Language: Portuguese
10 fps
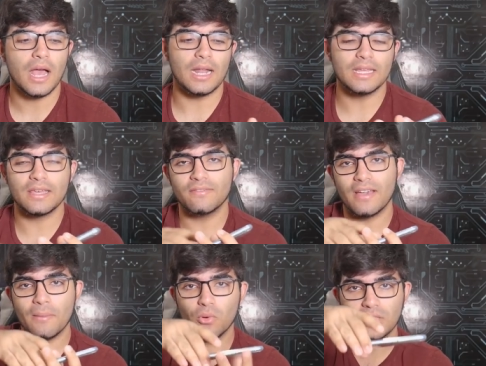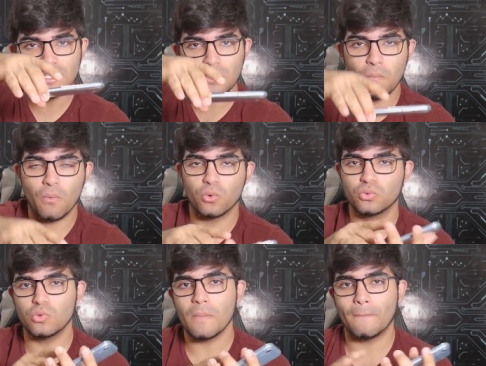ali que vai amortecer um
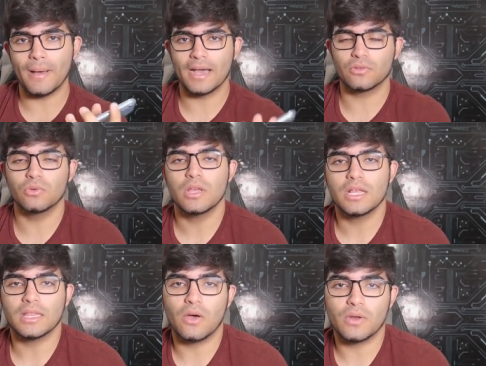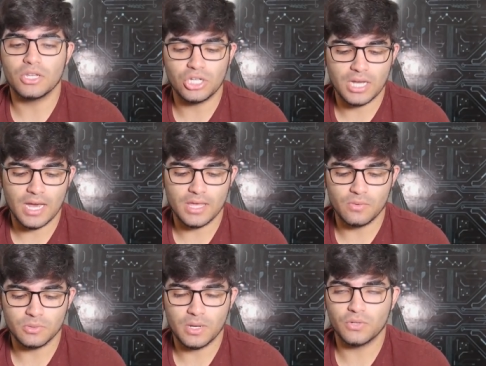pouco do impacto na hora de
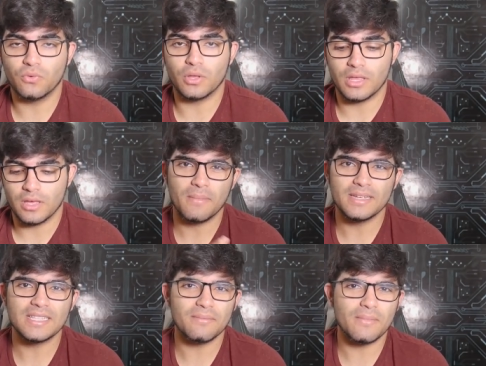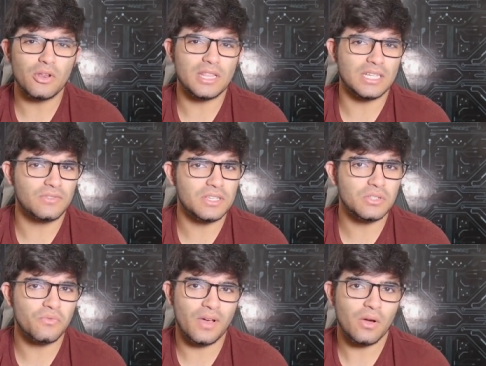cair o smartphone. Mas na maioria das
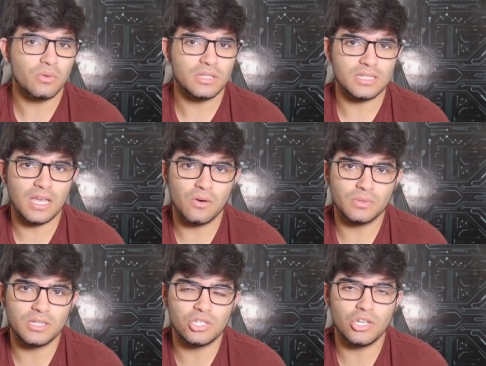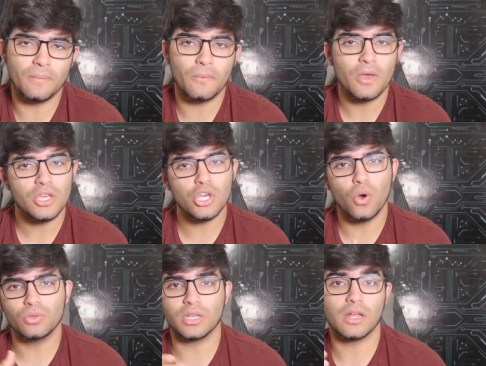vezes não vai acontecer algo desse tipo. E
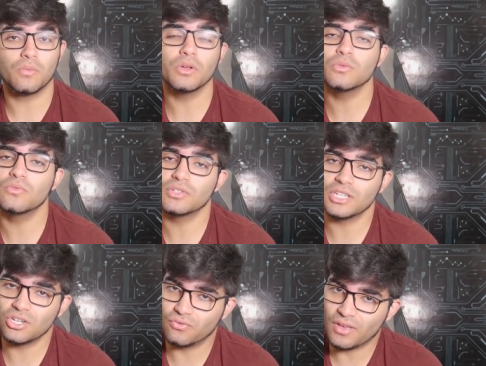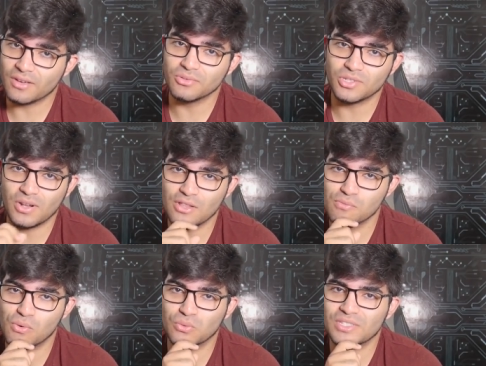outra, quando você tiver com o celular
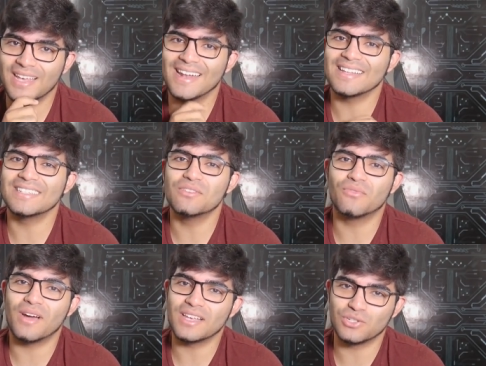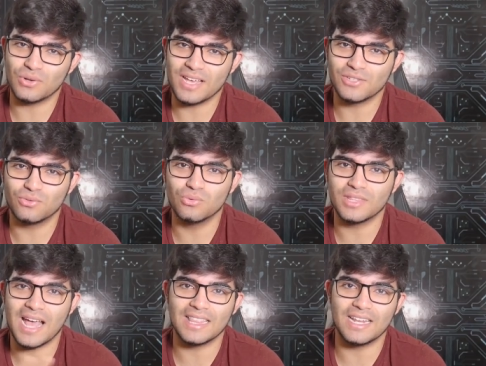no bolso, será se não vai acionar isso do
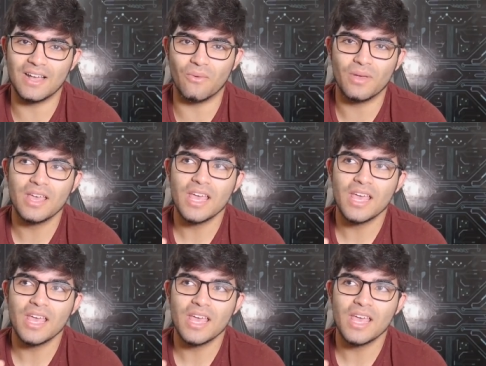nada, não?